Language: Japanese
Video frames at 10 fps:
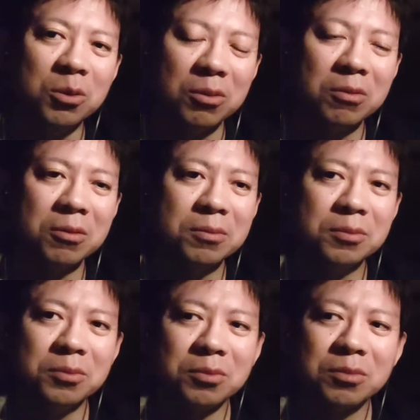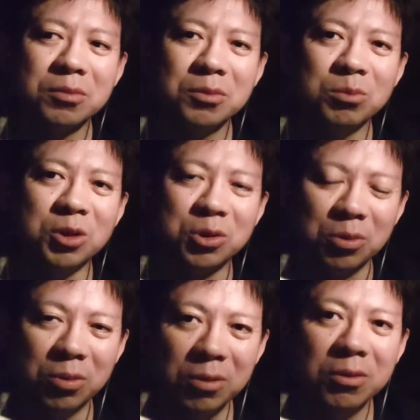うん。で
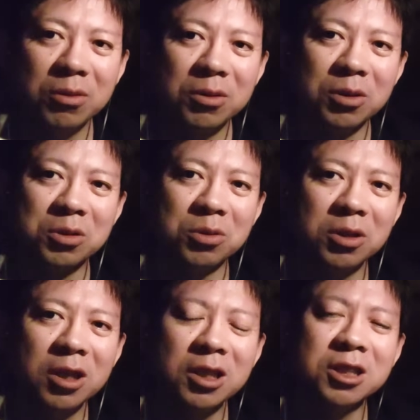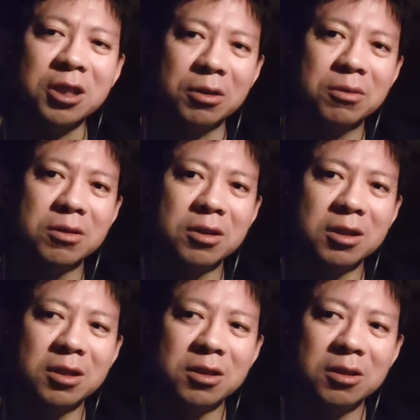しょだそういう話だよ。
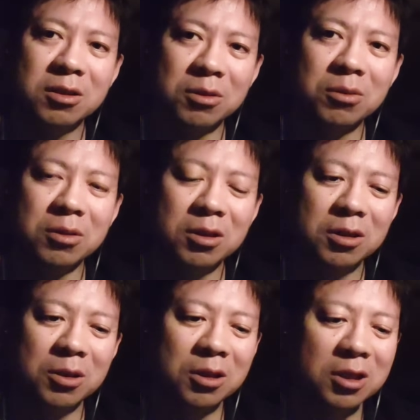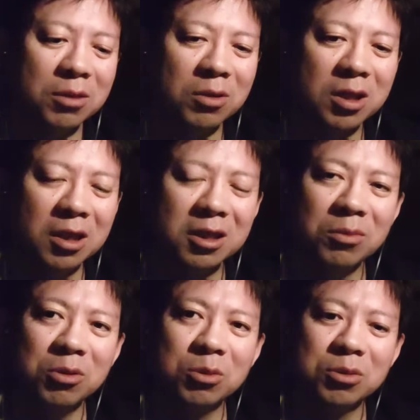うん。何でもかん
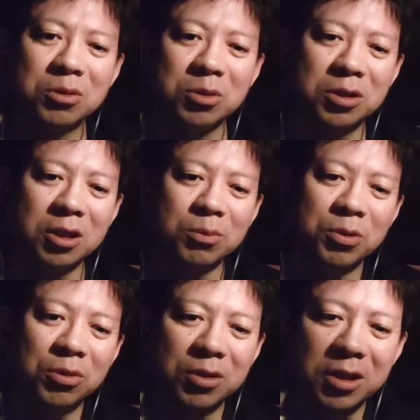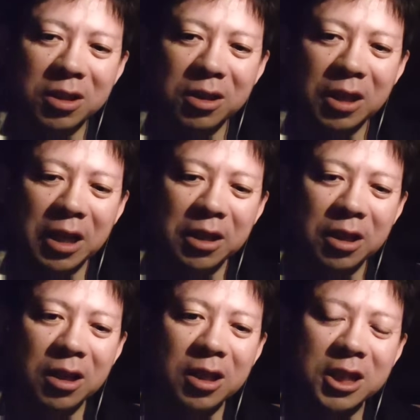でも、そしたら病気、
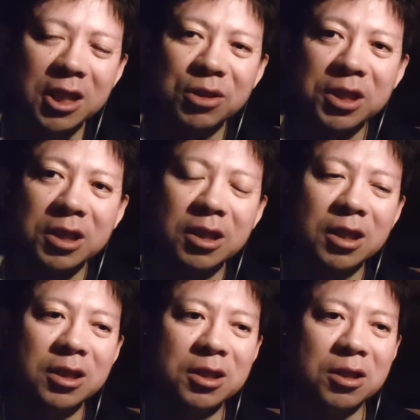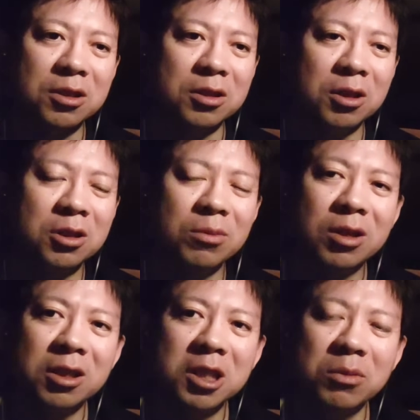何かしらの疾患になったらさ、何で
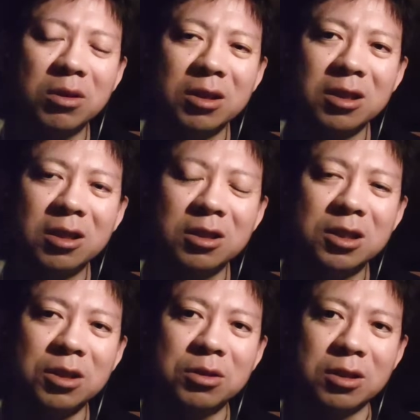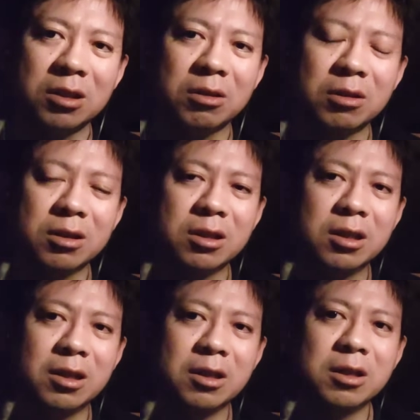もかんでもお金かかっちゃうじゃん。
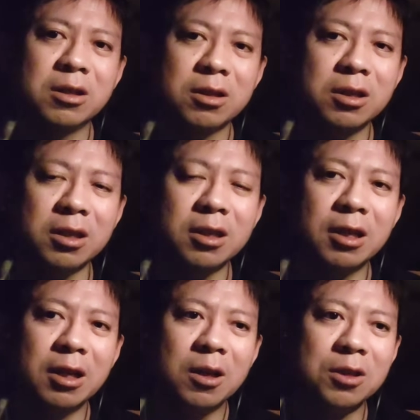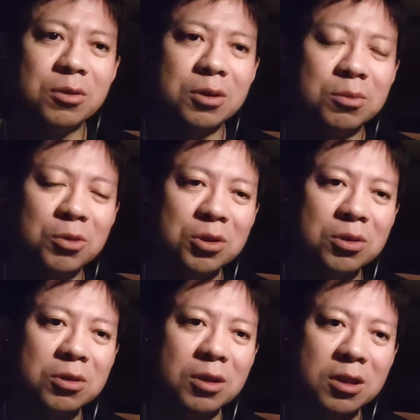ええあとは、もう
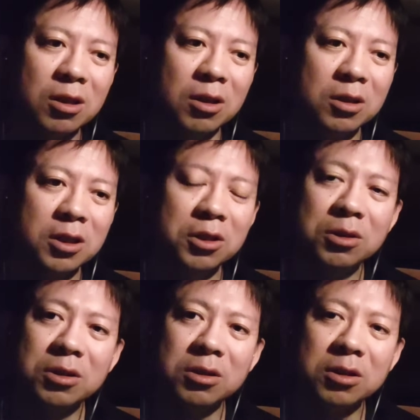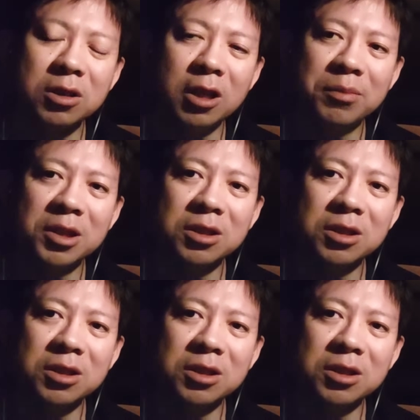一つはさ、じゃあ、有給使い